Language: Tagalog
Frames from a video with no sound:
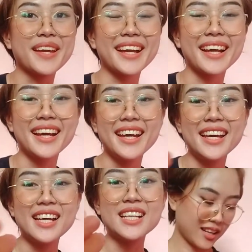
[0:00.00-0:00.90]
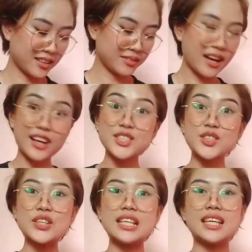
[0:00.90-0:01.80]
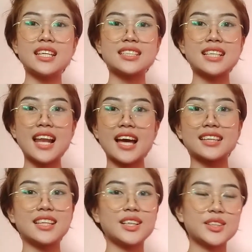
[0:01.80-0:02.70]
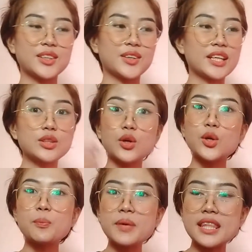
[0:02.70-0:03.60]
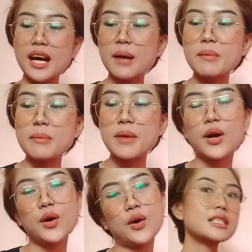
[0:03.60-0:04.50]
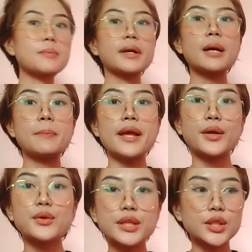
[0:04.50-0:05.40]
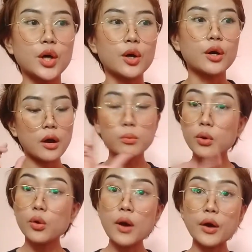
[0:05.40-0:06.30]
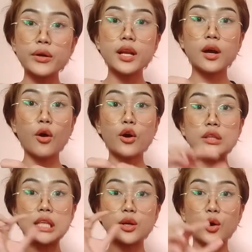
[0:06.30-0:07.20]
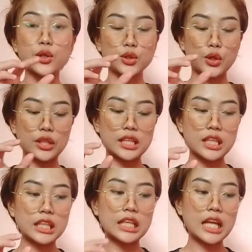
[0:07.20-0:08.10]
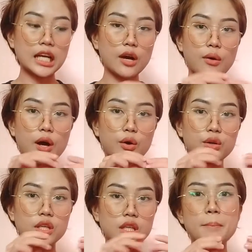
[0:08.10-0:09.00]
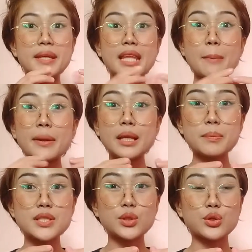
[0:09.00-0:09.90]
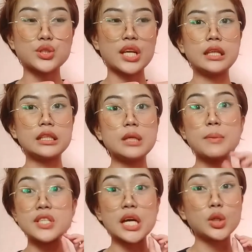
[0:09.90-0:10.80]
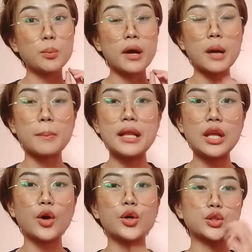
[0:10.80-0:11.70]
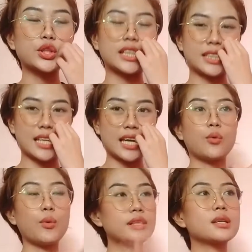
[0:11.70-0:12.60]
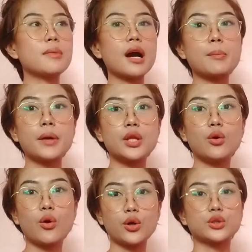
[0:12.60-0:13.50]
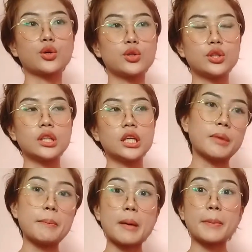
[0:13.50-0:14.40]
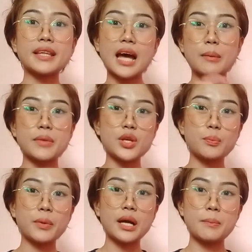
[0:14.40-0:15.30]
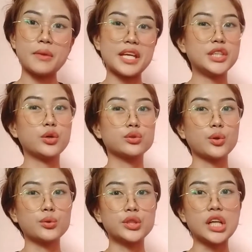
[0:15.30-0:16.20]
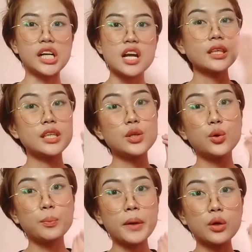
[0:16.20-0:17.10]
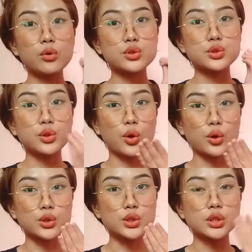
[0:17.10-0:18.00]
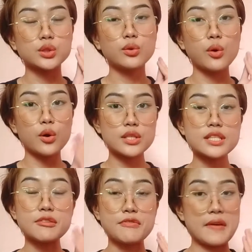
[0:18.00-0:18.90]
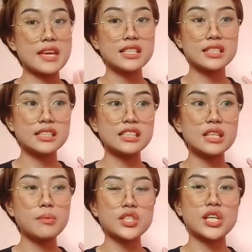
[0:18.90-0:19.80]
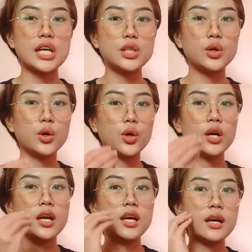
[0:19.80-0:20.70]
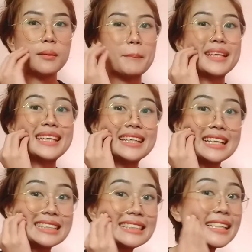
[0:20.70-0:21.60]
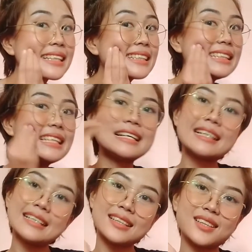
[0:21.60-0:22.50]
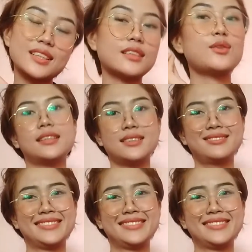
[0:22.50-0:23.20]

pink. Um, actually, sa lahat ng to, ito yung pinakamabango. Sa pag-apply ko nito, um, kumukuha ko ng konting cotton and then ginagawa ko, pinapanipis ko siya, hindi masyadong makapal na cotton kasi once na makapal yung cotton, mapapadami yung pag-apply ng toner. Yung pagkuskus doon sa face, hindi masyadong matigas like that. Not